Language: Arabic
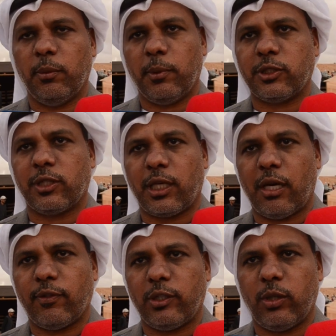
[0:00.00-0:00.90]
نبرز
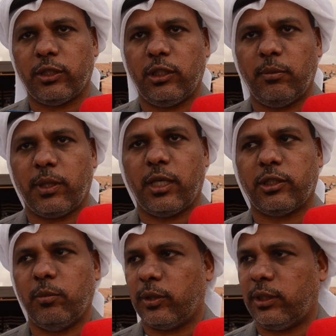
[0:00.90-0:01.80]
ثقافه دوله الامارات
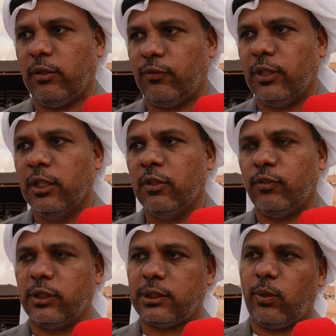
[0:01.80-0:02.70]
المختلفه
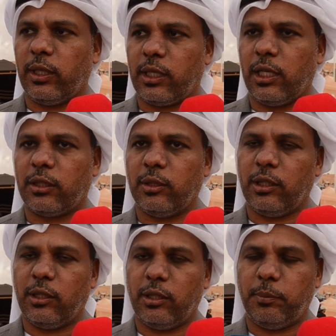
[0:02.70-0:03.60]
في سواء كانت
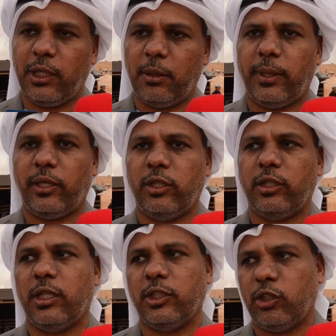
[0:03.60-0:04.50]
آه، بيئه
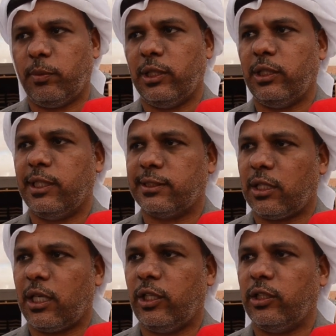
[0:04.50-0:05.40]
بحريه جبليه
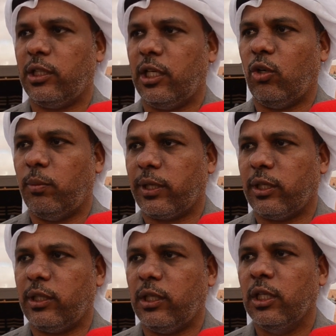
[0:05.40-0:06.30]
زراعيه او
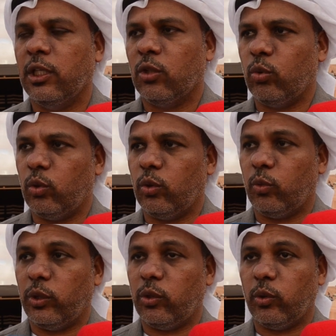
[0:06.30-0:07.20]
بريه
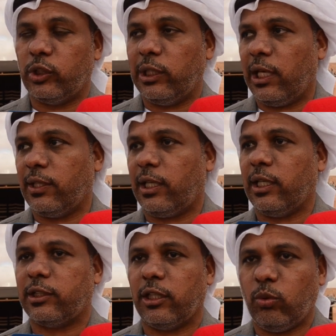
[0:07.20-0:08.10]
ويدل هذا
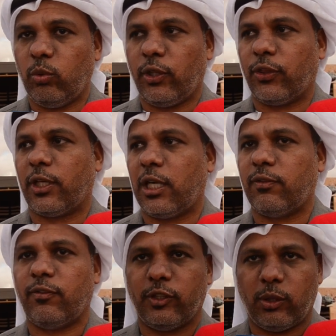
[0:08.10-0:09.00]
على تنوع
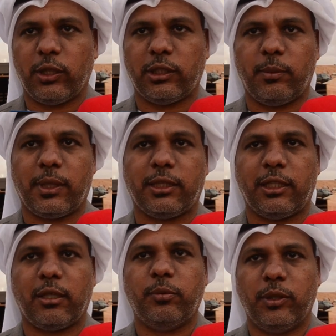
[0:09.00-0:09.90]
الثقافه في دوله الامارات
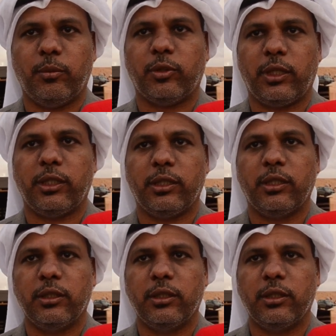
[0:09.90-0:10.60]
العربيه المتحده